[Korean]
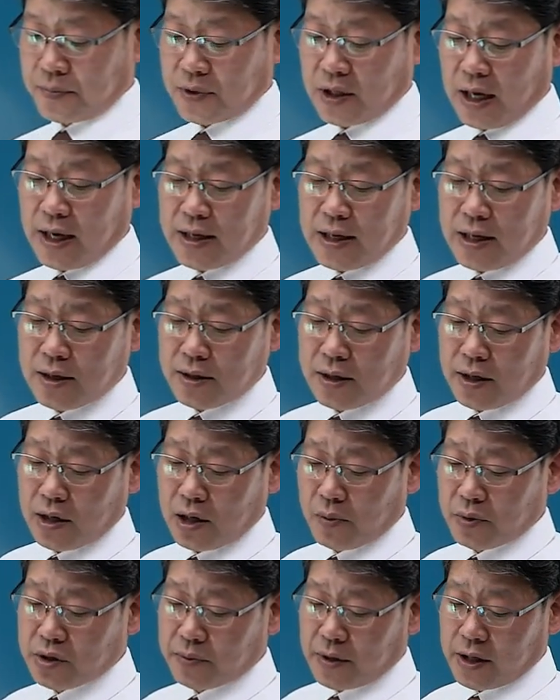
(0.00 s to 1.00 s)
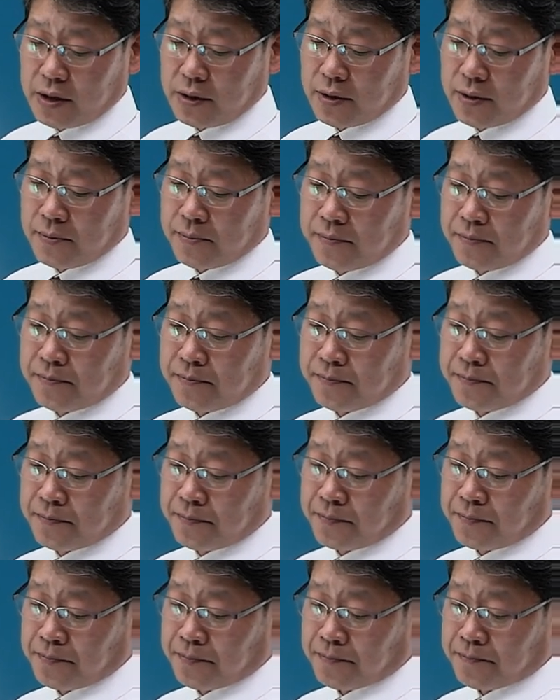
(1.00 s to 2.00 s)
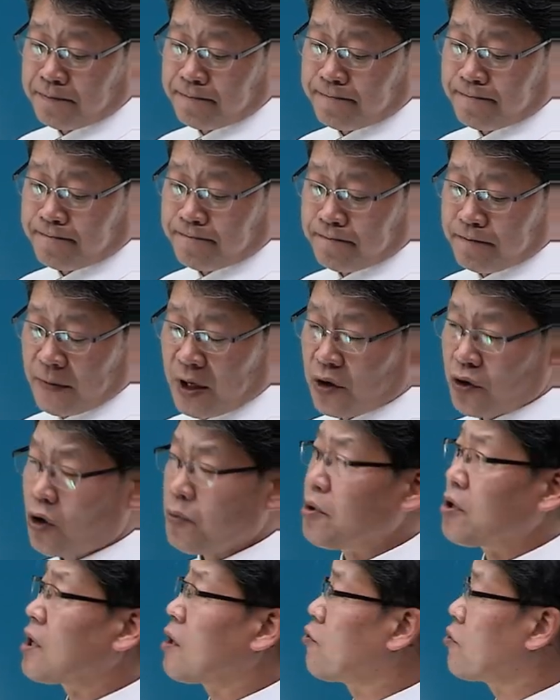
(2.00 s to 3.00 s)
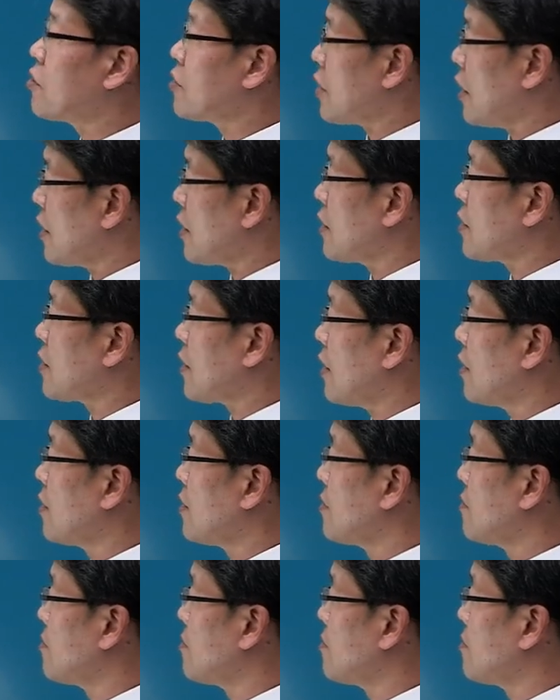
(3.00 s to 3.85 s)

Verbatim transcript: 나이랑은 상관없지만 은 성별하고는 차이가 있다